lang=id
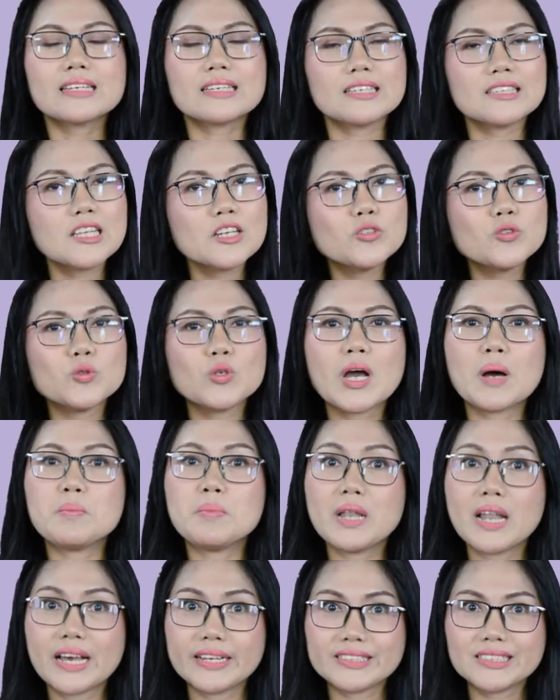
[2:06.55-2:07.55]
kita juga
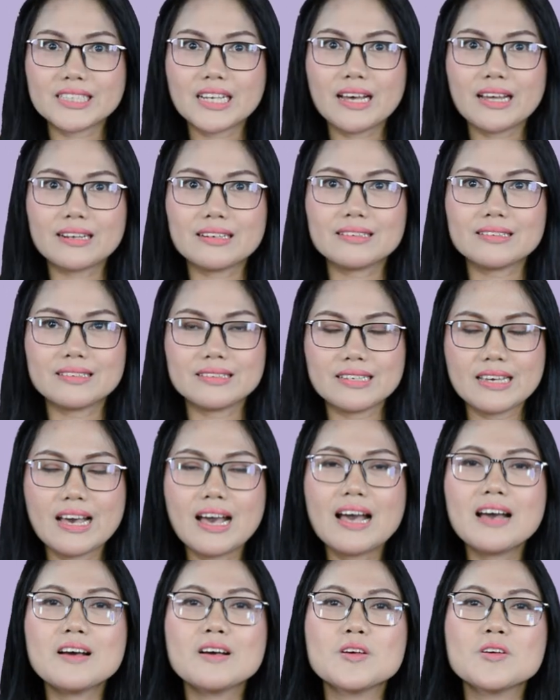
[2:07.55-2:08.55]
belajar
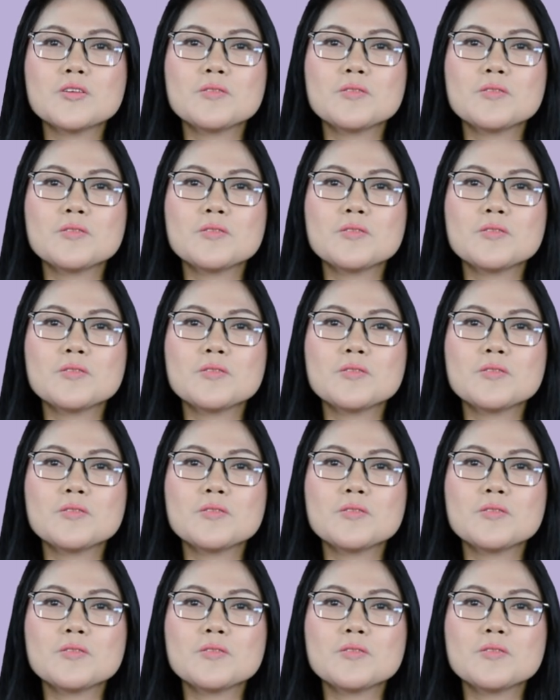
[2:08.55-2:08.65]
ya.